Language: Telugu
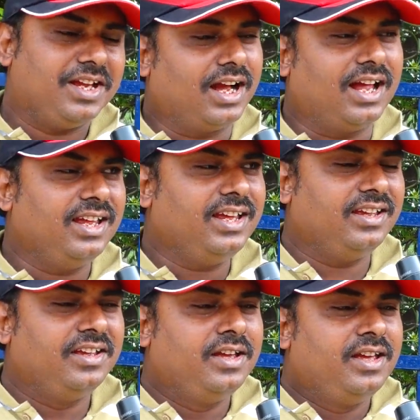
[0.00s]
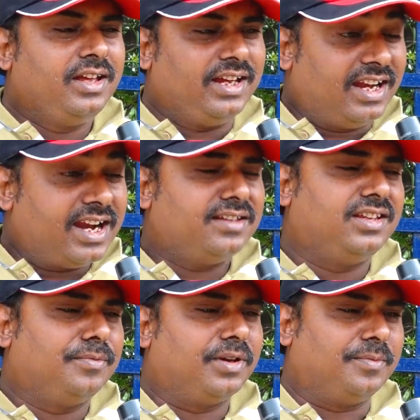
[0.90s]
కానీ ఇలాంటి
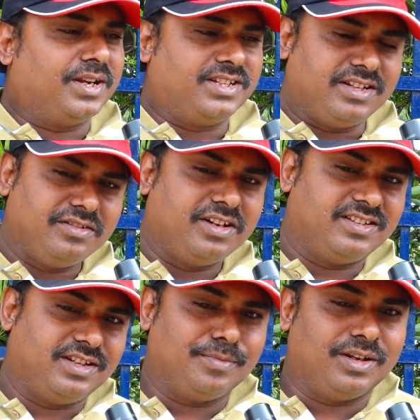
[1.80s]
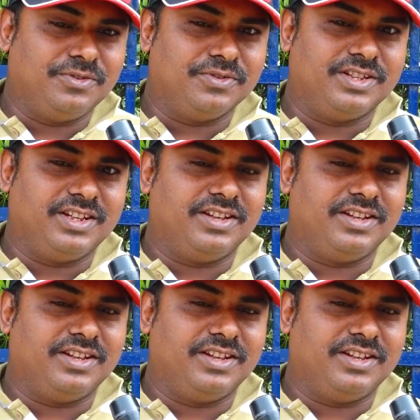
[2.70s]
సినిమాలు మన చిరంజీవి గారి సినిమాలు చూస్తే